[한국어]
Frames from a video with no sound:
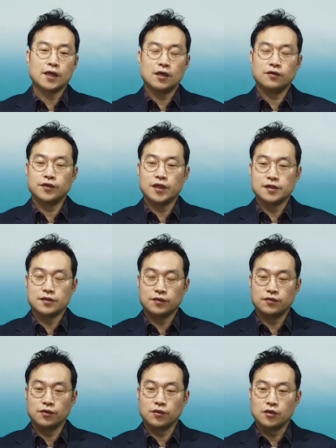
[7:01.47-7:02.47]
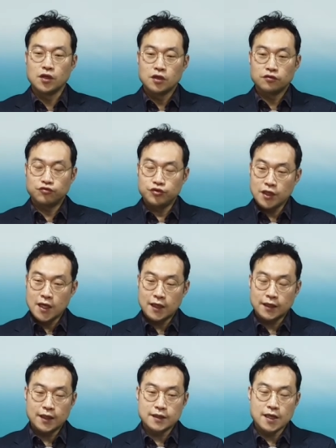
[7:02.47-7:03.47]
고난 가운데 있어도
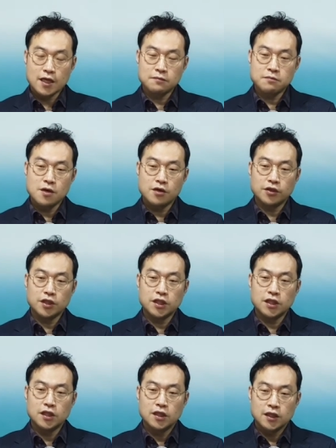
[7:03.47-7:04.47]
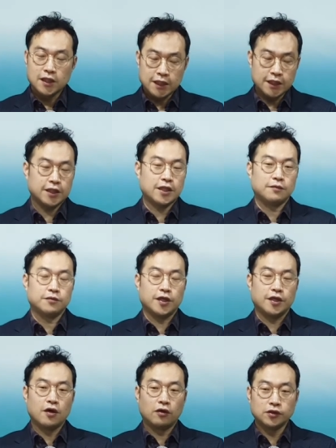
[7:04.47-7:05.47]
우리 안에 생명이 있기
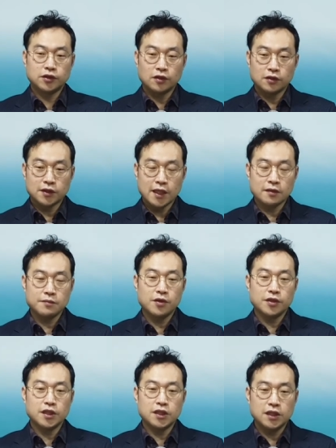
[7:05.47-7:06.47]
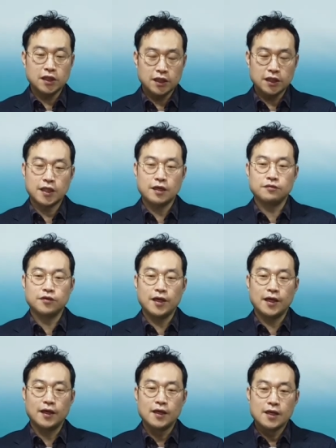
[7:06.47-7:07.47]
때문에 영적 생명이 있기
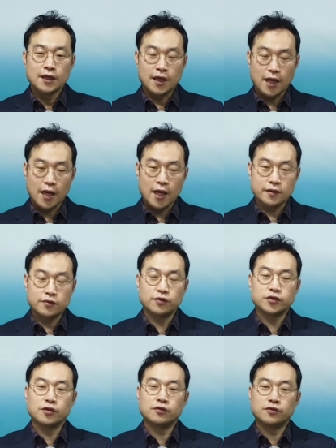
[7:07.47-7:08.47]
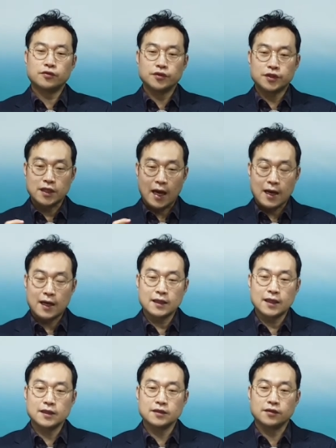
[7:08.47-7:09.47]
때문에 계속적으로
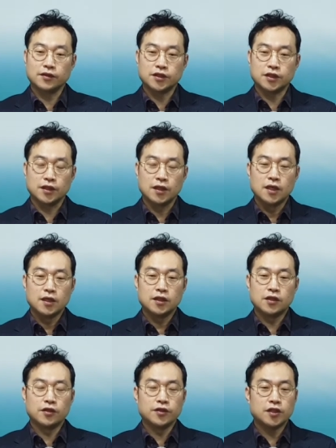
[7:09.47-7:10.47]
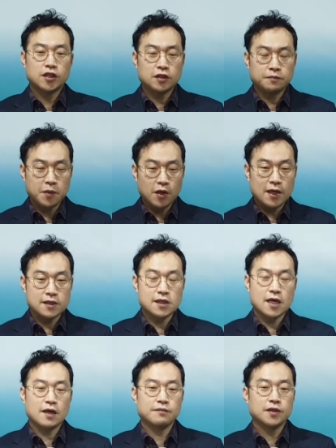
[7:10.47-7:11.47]
자라나는 것이 이건
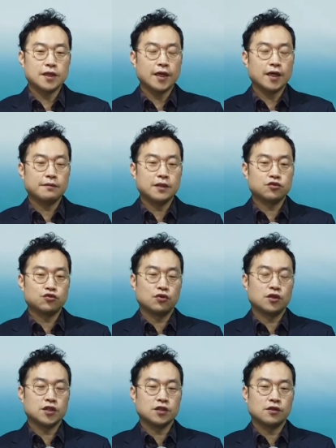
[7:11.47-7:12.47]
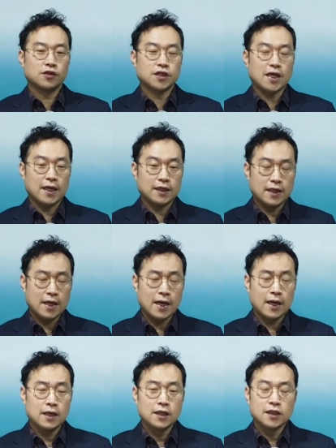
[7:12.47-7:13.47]
특별한 사람들에게만 주어진 것이
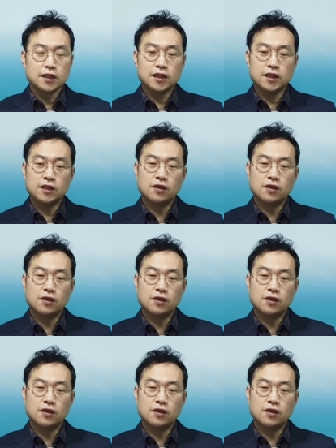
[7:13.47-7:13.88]
아니라